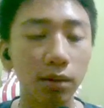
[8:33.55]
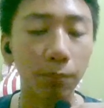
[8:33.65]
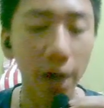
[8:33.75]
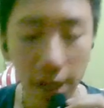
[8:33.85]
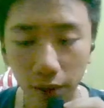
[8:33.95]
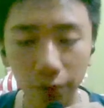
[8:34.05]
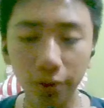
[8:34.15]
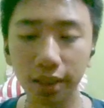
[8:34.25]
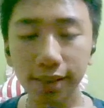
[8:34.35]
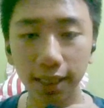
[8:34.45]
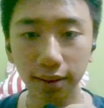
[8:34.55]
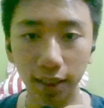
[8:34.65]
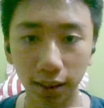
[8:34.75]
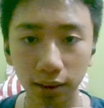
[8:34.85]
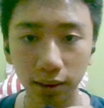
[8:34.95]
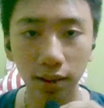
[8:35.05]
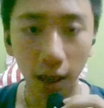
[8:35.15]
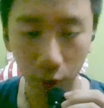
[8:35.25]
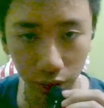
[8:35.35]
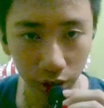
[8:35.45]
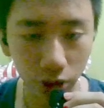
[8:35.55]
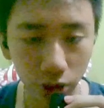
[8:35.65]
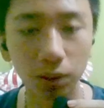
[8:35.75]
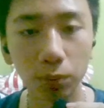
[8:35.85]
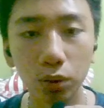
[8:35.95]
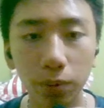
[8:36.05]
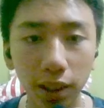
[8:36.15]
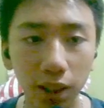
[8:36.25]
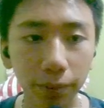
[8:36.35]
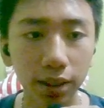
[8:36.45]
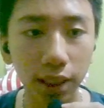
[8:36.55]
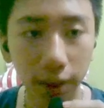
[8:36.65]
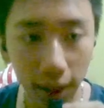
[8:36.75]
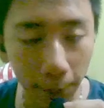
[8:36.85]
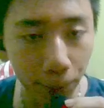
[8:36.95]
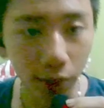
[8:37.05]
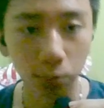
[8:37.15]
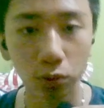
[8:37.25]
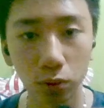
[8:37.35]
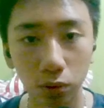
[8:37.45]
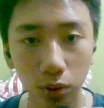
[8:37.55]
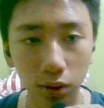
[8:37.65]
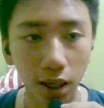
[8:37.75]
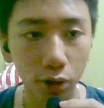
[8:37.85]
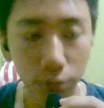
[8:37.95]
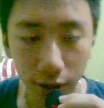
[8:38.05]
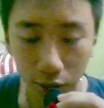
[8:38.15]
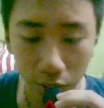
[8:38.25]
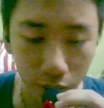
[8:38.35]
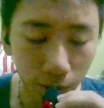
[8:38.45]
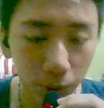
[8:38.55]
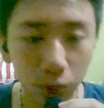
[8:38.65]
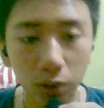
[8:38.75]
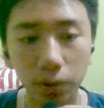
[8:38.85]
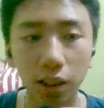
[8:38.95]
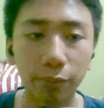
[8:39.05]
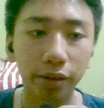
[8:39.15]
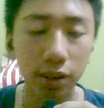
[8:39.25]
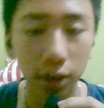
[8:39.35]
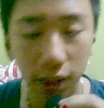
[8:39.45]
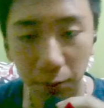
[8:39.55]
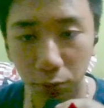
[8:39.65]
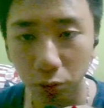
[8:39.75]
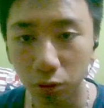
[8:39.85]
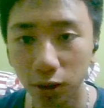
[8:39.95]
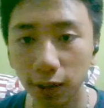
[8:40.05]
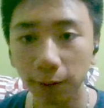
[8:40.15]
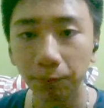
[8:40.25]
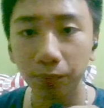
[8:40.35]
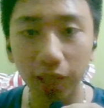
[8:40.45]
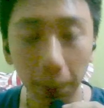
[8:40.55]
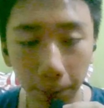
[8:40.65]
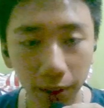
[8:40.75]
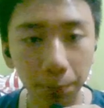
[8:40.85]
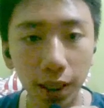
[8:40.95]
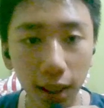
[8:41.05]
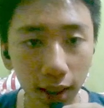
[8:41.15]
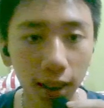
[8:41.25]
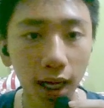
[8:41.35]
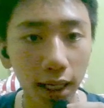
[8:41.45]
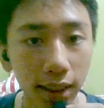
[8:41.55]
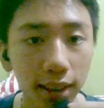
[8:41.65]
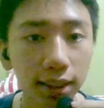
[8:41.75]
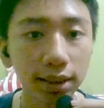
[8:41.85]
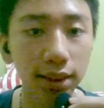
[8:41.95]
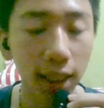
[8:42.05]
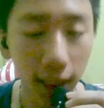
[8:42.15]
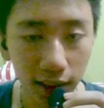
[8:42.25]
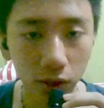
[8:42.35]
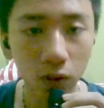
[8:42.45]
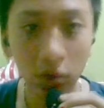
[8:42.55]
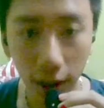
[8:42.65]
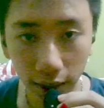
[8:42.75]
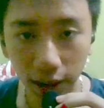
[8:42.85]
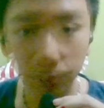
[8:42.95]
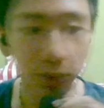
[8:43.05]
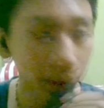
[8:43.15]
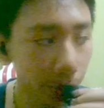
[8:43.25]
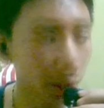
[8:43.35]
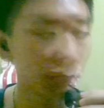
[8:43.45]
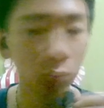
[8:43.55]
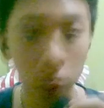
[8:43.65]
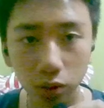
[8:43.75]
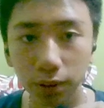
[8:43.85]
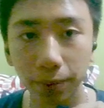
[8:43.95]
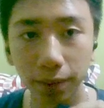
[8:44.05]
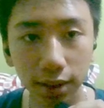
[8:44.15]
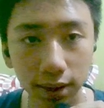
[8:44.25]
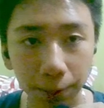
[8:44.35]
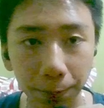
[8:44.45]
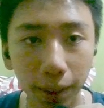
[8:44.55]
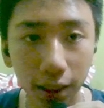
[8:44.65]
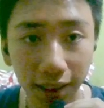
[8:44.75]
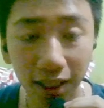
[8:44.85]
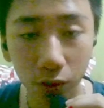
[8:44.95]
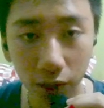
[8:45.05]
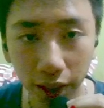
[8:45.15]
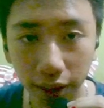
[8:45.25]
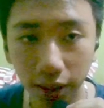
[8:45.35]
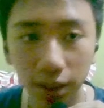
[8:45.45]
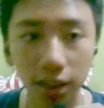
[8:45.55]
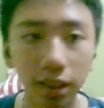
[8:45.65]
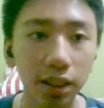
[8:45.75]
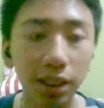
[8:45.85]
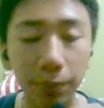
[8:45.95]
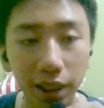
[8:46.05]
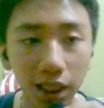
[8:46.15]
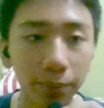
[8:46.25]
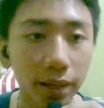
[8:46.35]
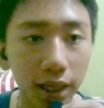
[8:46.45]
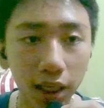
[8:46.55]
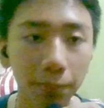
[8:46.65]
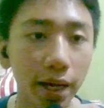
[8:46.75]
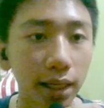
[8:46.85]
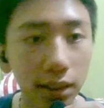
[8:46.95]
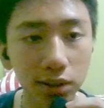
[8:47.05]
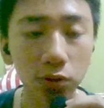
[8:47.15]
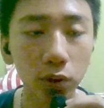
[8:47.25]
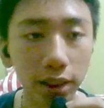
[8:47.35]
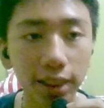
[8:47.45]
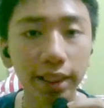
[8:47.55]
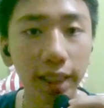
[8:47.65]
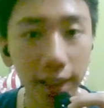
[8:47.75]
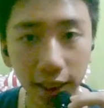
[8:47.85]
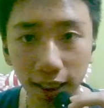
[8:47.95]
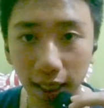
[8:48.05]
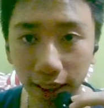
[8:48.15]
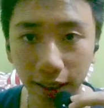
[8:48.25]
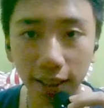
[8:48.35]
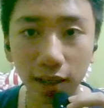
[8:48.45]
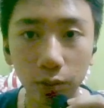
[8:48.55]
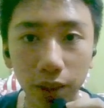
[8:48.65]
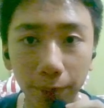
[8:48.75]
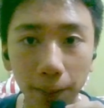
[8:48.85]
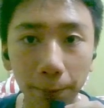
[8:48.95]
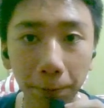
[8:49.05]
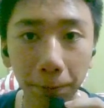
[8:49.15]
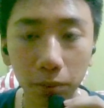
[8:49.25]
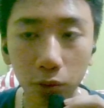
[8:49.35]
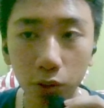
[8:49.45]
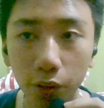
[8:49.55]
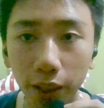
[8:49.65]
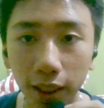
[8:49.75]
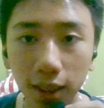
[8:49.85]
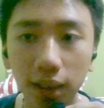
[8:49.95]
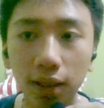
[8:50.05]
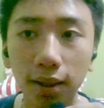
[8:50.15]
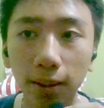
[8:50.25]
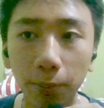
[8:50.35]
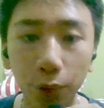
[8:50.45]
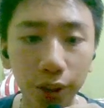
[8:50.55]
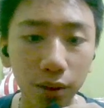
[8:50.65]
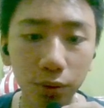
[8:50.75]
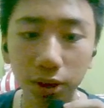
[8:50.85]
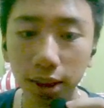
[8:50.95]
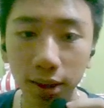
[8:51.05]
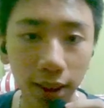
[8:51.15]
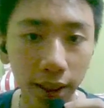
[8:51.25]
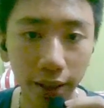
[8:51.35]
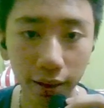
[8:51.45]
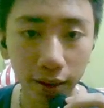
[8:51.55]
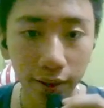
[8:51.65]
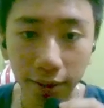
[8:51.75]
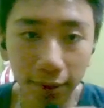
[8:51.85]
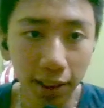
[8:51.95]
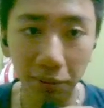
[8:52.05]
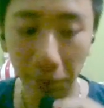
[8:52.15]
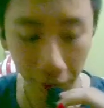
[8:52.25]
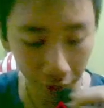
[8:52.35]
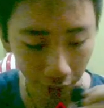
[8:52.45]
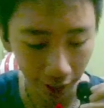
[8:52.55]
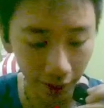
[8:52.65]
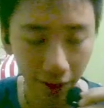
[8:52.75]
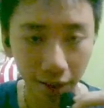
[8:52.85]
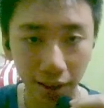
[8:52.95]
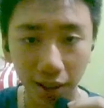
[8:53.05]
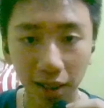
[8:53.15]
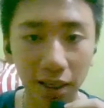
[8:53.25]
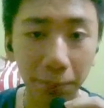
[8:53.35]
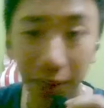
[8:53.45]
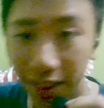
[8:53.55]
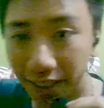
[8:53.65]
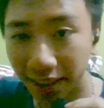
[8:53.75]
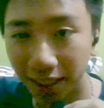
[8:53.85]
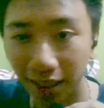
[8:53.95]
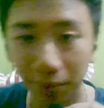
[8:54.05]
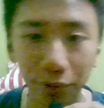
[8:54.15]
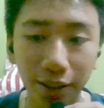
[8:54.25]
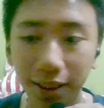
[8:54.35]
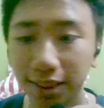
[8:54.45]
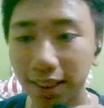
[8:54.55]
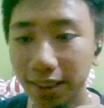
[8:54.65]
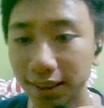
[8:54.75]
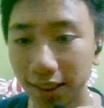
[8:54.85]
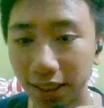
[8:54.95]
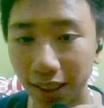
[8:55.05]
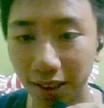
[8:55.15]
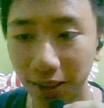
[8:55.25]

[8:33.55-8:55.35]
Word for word: Banyak orang datang, aku jual 150 mereka mintanya 40. Aku menjual 150 mereka mintanya 30 tapi bakal ada di saat orang yang benar-benar butuh seperti si Pal Takong ini dan mereka bakal bayar sesuai keinginan kalian dan aku mendapatkan 42 WL modalku sekitar ya 50 WL lebih dikit lah buat desain di sana